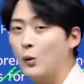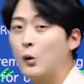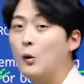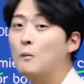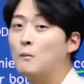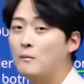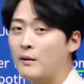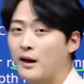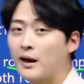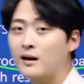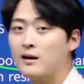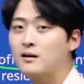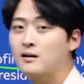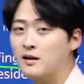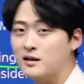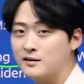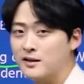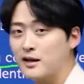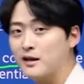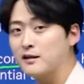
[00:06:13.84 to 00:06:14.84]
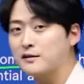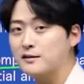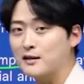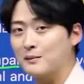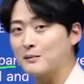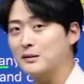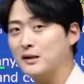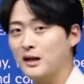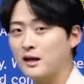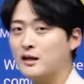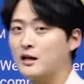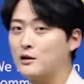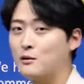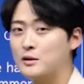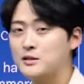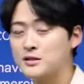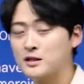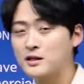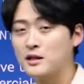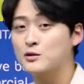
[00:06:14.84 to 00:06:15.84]
홈에 클릭이 돼 있기 때문에 이런
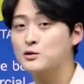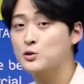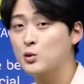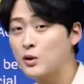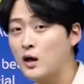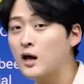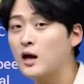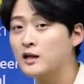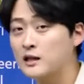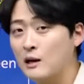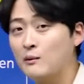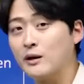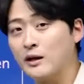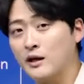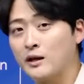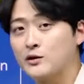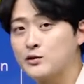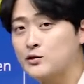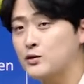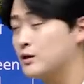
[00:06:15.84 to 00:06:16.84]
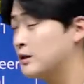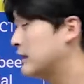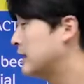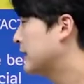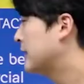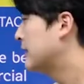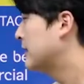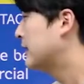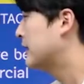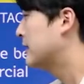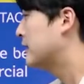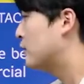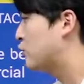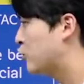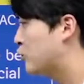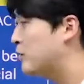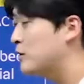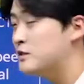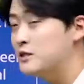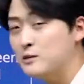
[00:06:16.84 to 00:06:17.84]
회사에 대한 소개가 나와 있겠죠.
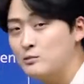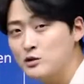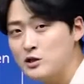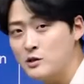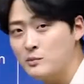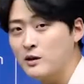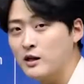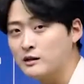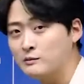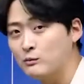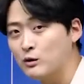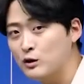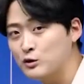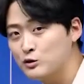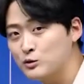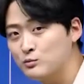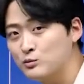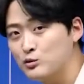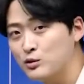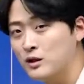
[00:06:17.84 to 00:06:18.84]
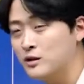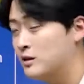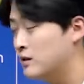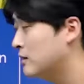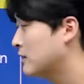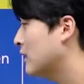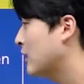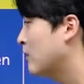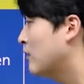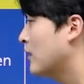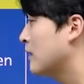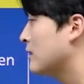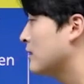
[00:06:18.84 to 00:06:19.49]
두 번째 보시면 뭔가 좀 눈에 띄는 단어가